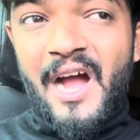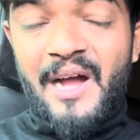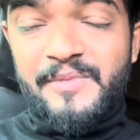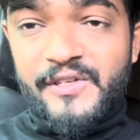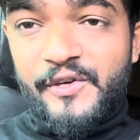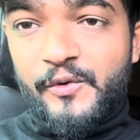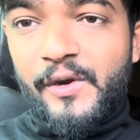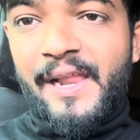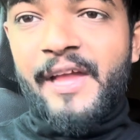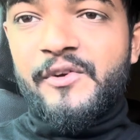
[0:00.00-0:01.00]
आप चैनल को
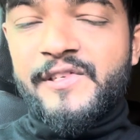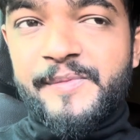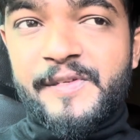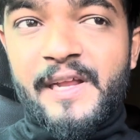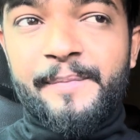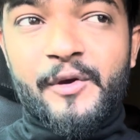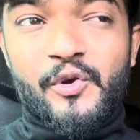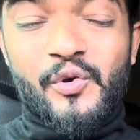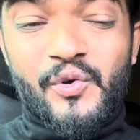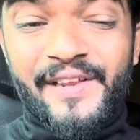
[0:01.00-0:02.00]
लाइक और सब्सक्राइब
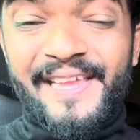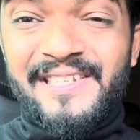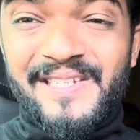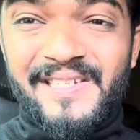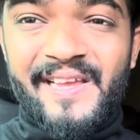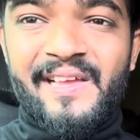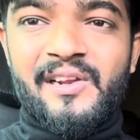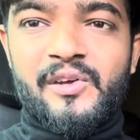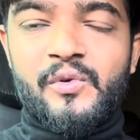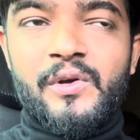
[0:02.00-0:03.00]
करो और ये शेयर
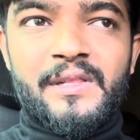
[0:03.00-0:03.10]
करो